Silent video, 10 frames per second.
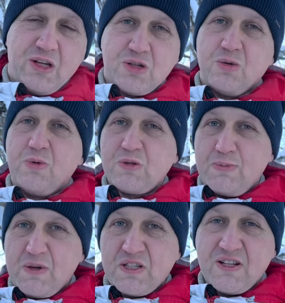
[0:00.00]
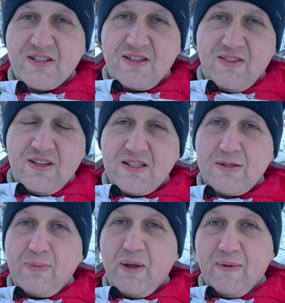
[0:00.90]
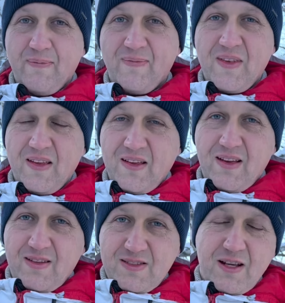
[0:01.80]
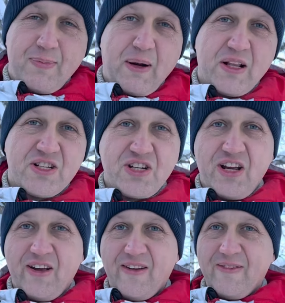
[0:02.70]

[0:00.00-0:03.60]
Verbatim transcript: чтобы успешно развиваться с ПМ. Всех приглашаю!